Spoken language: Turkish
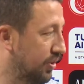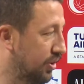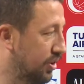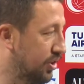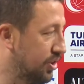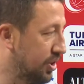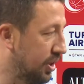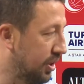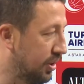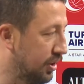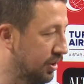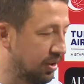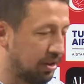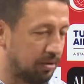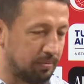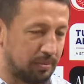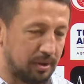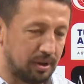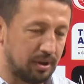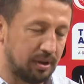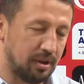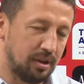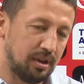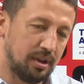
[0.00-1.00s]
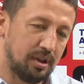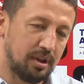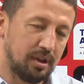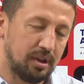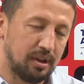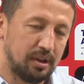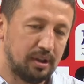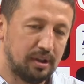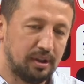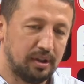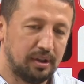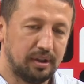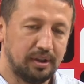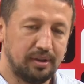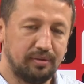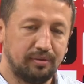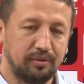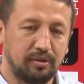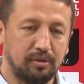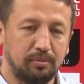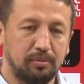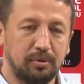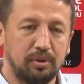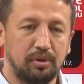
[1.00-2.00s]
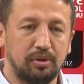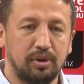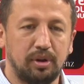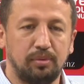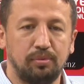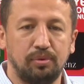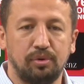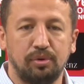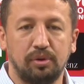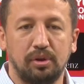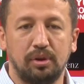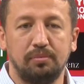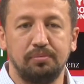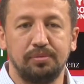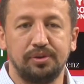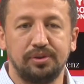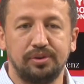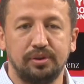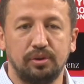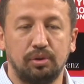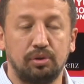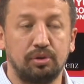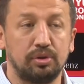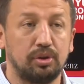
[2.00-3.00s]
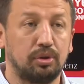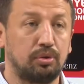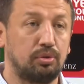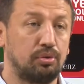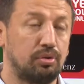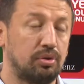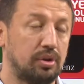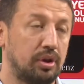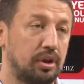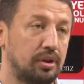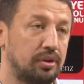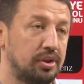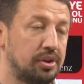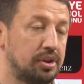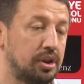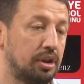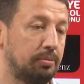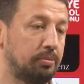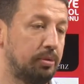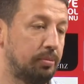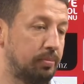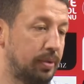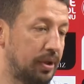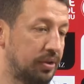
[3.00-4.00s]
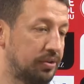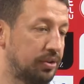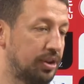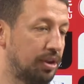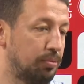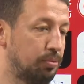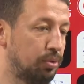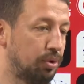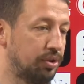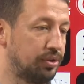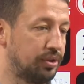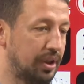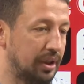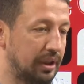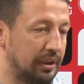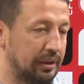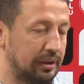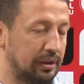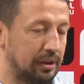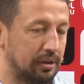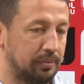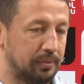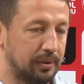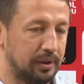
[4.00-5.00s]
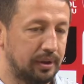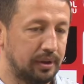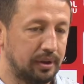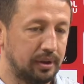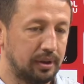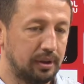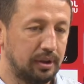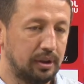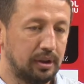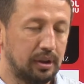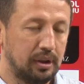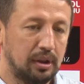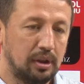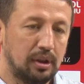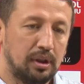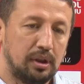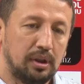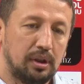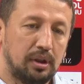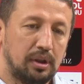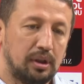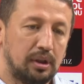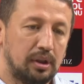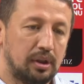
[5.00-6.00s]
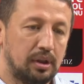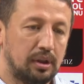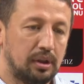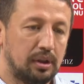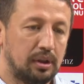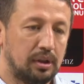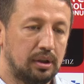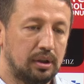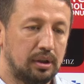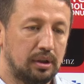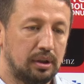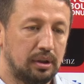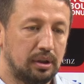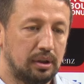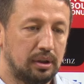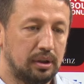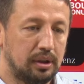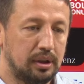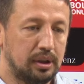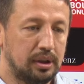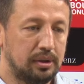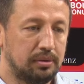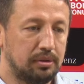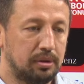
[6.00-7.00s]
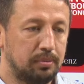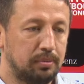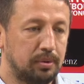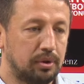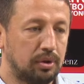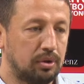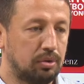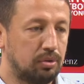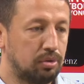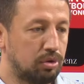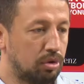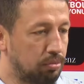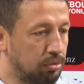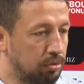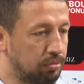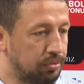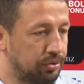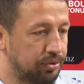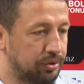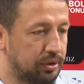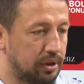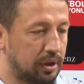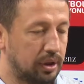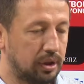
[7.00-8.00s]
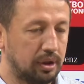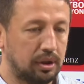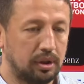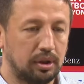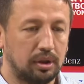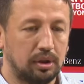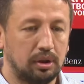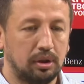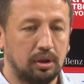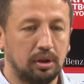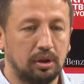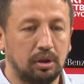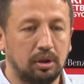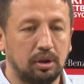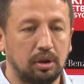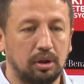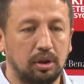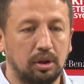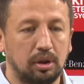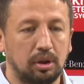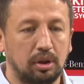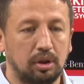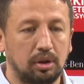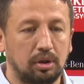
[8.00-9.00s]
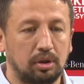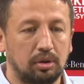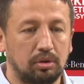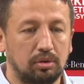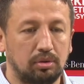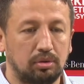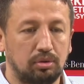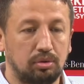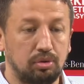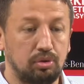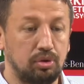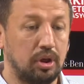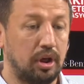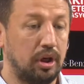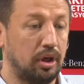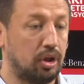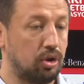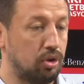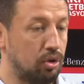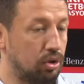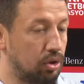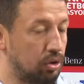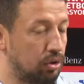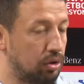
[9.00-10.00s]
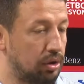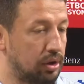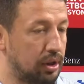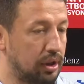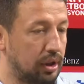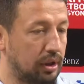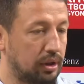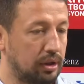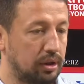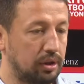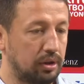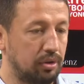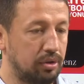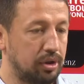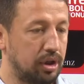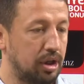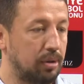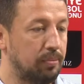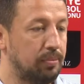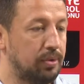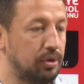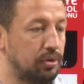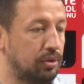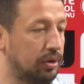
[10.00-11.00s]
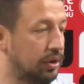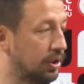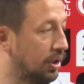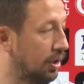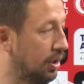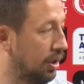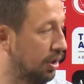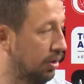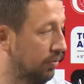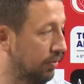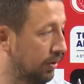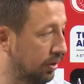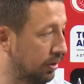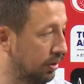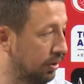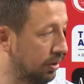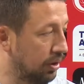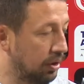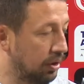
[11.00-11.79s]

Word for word: verecektir ama dediğim gibi önemli olan bizi orada gururlandıracak bir basketbol sergilemeleri. Ee, dediğim gibi grubumuzda e, dünya ekolü olarak önemli ülkeler var.